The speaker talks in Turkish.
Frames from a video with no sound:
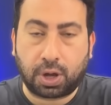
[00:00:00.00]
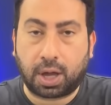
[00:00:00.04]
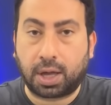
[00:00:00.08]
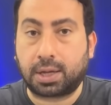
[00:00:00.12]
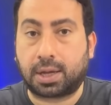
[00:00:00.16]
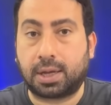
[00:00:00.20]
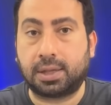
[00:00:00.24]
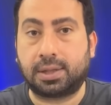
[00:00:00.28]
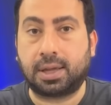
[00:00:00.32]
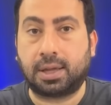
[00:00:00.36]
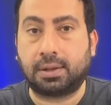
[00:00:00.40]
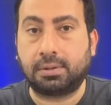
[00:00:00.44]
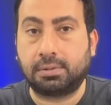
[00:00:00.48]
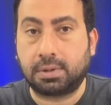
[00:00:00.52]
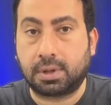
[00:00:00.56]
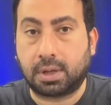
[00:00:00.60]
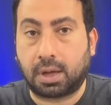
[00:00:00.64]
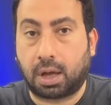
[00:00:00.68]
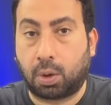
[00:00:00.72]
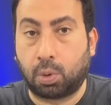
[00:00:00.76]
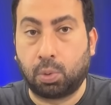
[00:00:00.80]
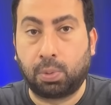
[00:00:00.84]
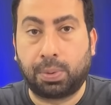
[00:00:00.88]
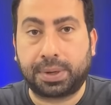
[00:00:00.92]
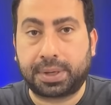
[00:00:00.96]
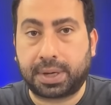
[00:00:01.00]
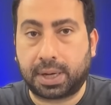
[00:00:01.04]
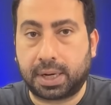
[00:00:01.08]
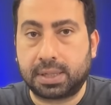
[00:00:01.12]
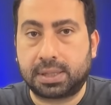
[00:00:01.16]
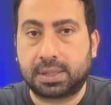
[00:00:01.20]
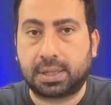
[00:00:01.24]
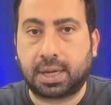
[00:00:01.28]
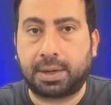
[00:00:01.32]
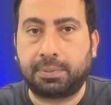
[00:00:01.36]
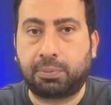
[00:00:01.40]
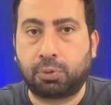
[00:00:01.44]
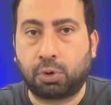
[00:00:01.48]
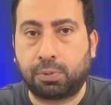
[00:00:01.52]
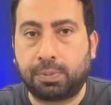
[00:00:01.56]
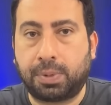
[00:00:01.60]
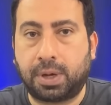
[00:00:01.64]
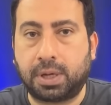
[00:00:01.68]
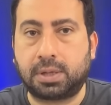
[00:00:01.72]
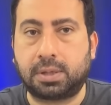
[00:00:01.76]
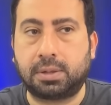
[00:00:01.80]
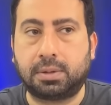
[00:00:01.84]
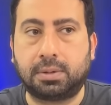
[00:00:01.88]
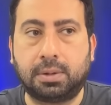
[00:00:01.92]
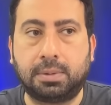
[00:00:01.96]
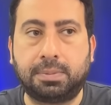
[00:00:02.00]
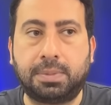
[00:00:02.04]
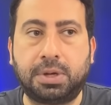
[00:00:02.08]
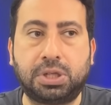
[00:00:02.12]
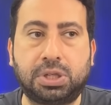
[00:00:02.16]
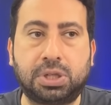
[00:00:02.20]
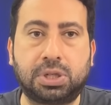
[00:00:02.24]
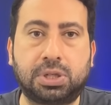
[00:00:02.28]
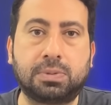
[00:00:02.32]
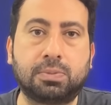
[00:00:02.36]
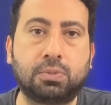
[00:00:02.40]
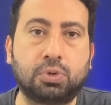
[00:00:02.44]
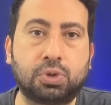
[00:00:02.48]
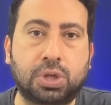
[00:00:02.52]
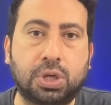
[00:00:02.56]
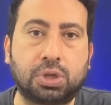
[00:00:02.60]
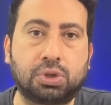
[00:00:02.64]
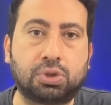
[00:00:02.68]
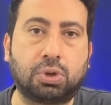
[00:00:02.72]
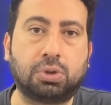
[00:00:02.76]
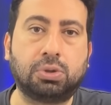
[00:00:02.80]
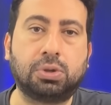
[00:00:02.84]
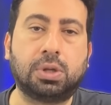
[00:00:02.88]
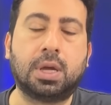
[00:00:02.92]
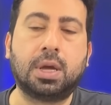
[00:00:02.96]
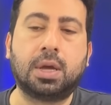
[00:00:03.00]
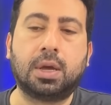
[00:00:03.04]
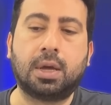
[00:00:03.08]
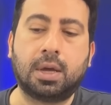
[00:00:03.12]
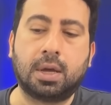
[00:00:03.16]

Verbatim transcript: Hakikaten Abubakar'a sahip olmak yaşın e, bu sezon